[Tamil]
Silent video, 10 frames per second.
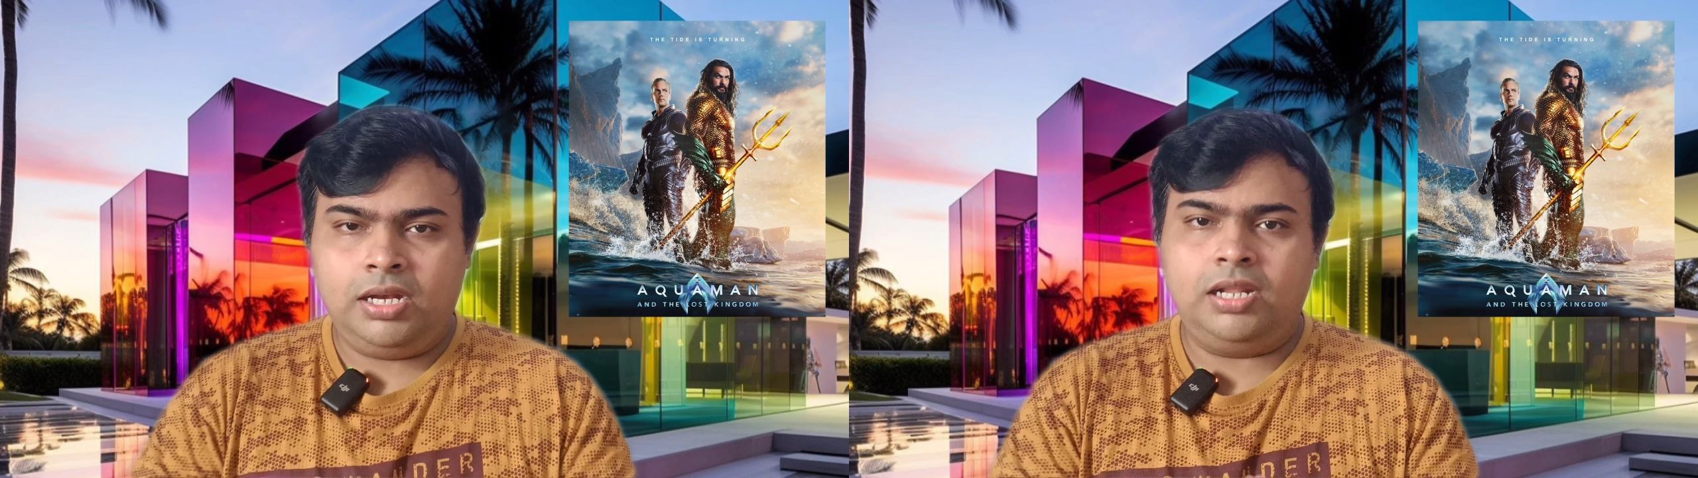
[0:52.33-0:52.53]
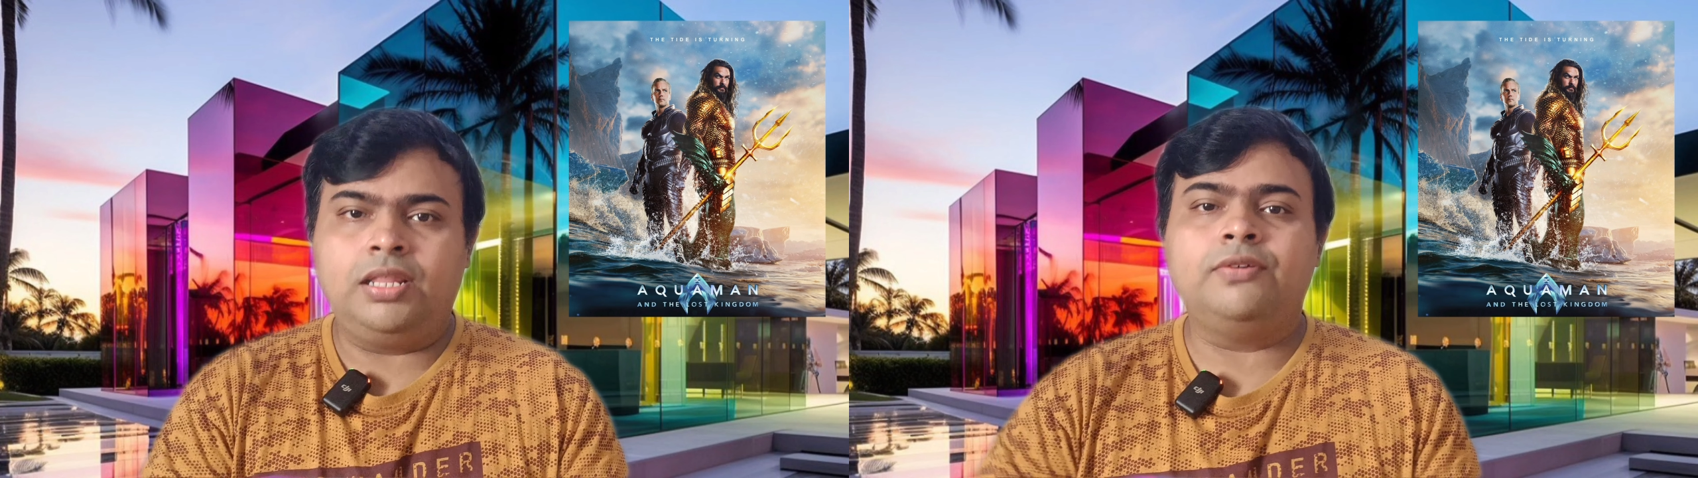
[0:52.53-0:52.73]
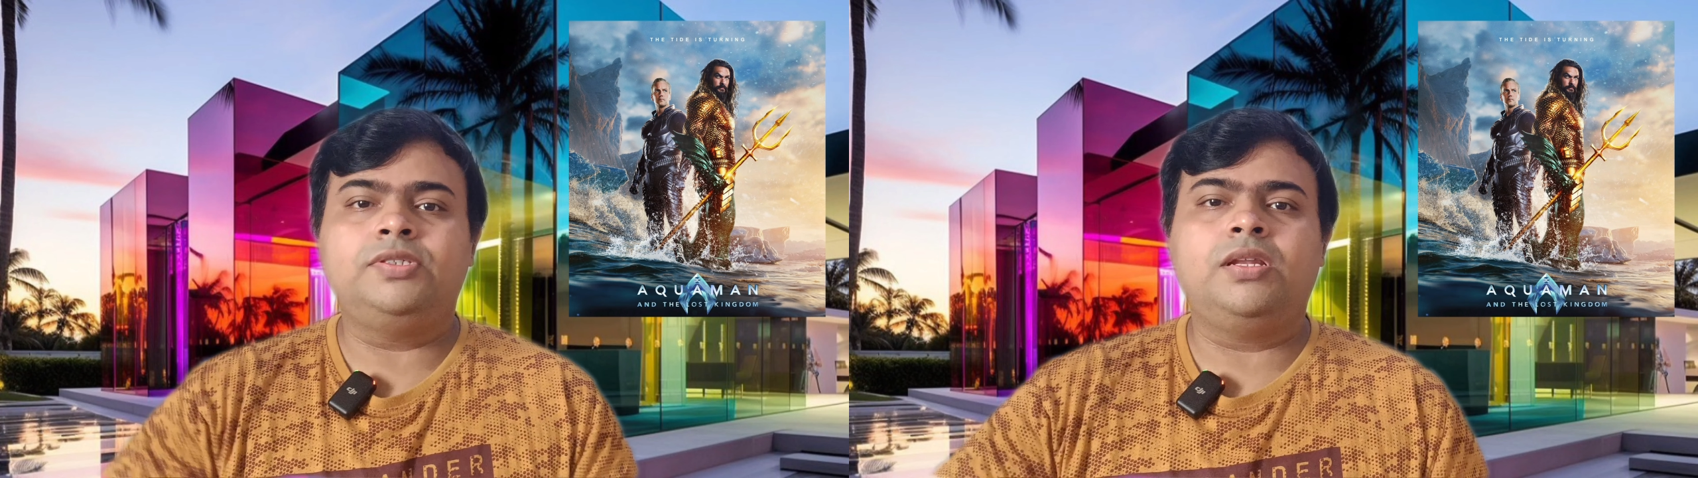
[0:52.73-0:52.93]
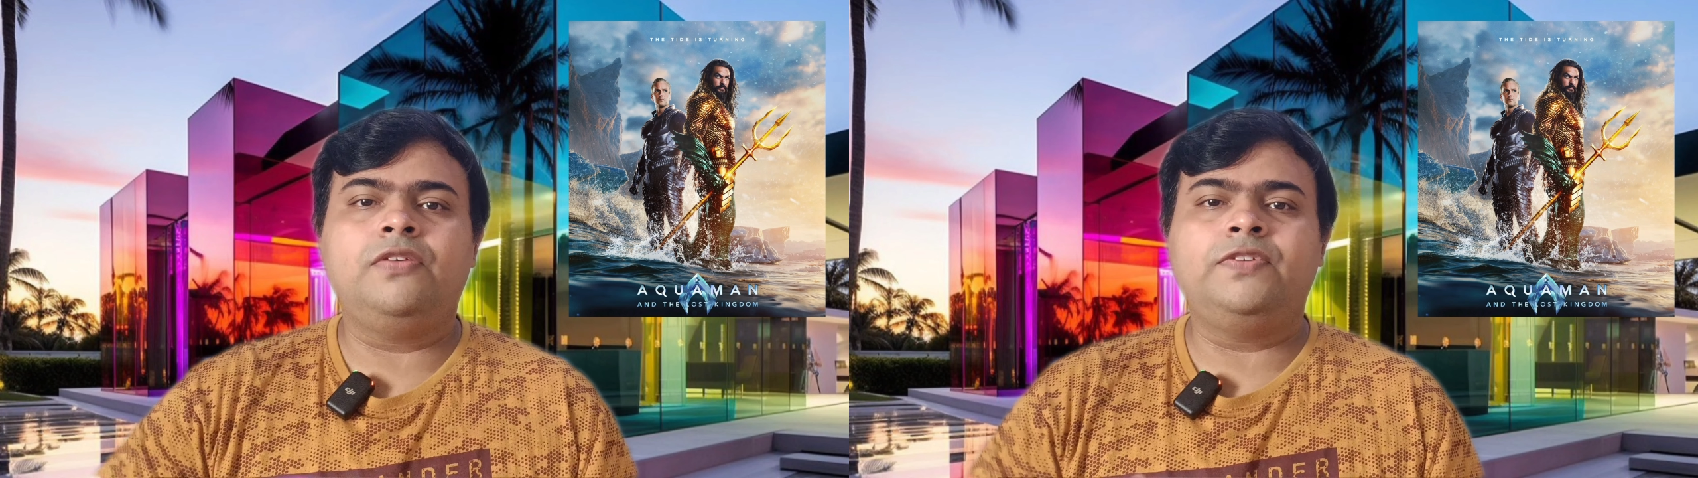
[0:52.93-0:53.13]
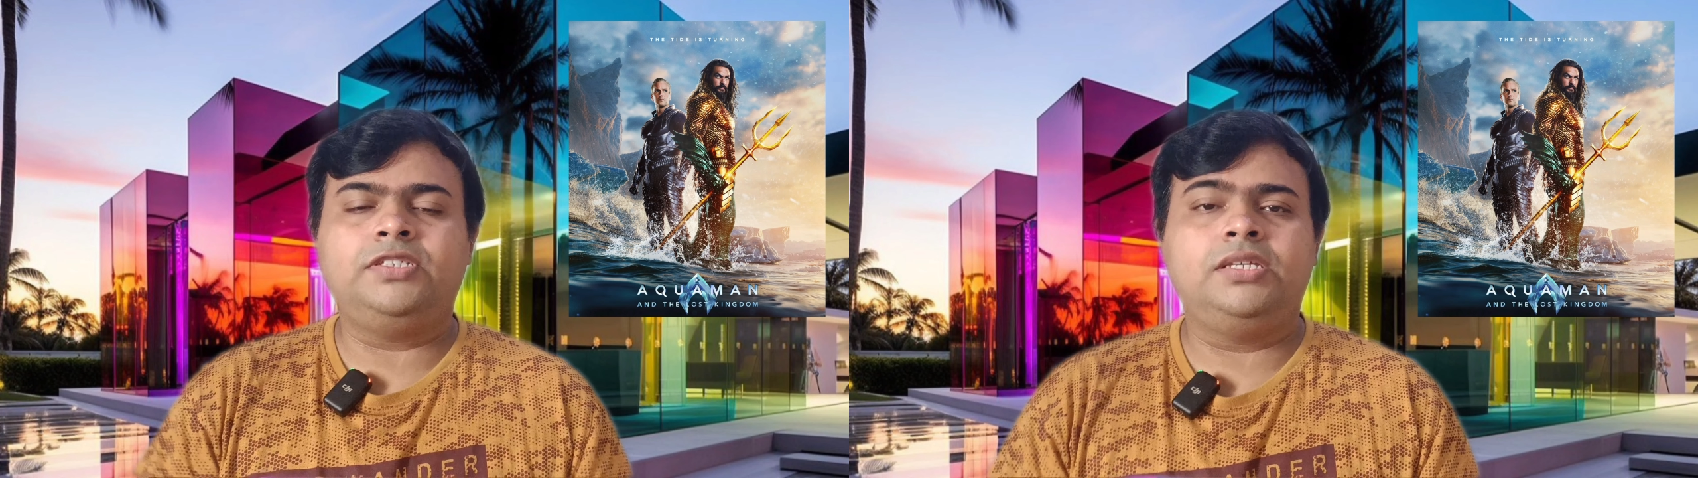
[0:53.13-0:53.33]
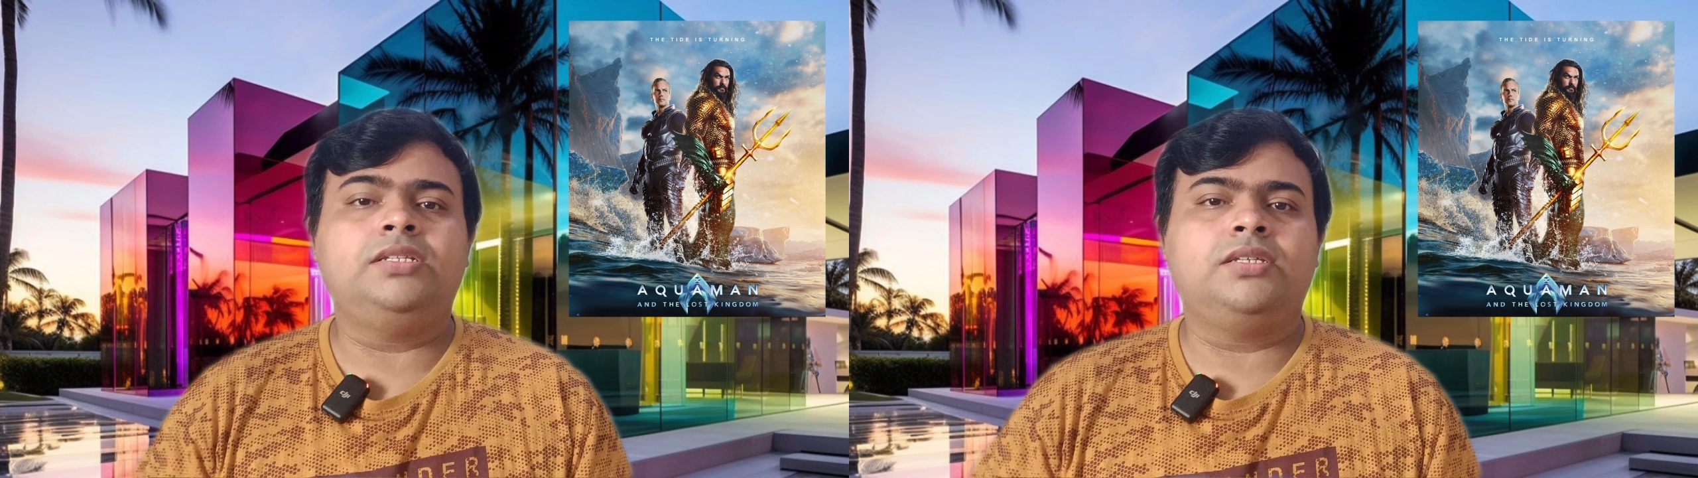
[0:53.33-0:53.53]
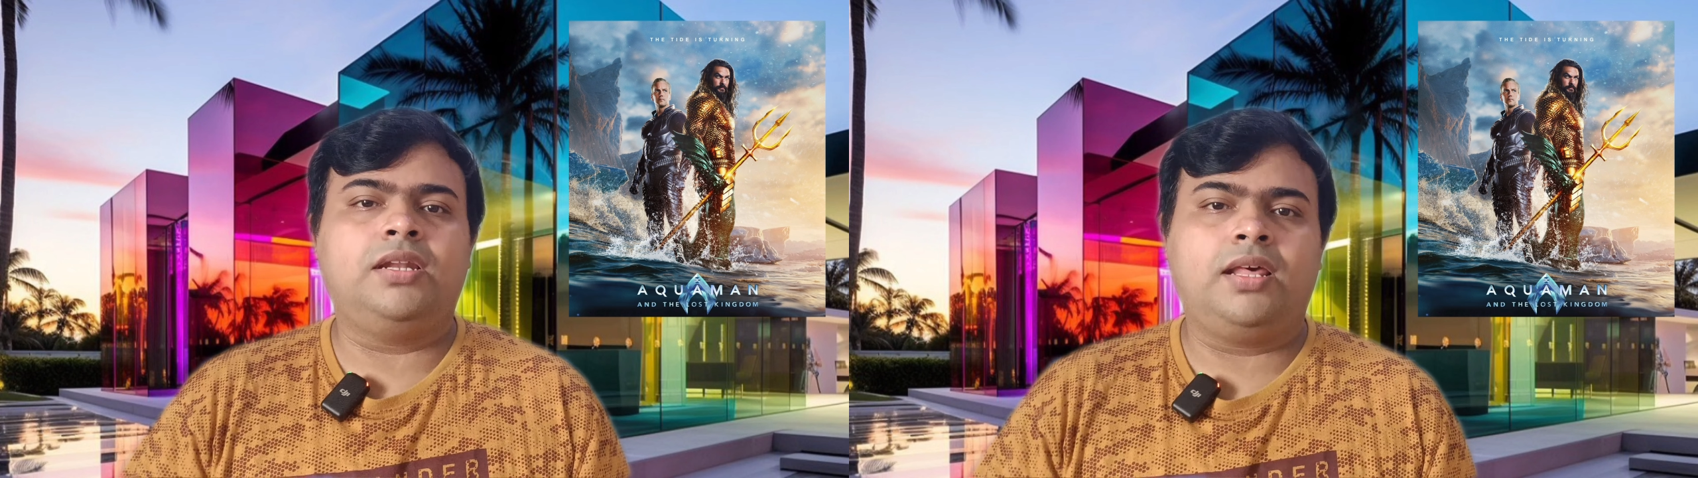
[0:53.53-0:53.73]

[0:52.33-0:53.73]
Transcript: என்ன தான் விஷுவல் எஃபெக்ட் சீன்ஸ்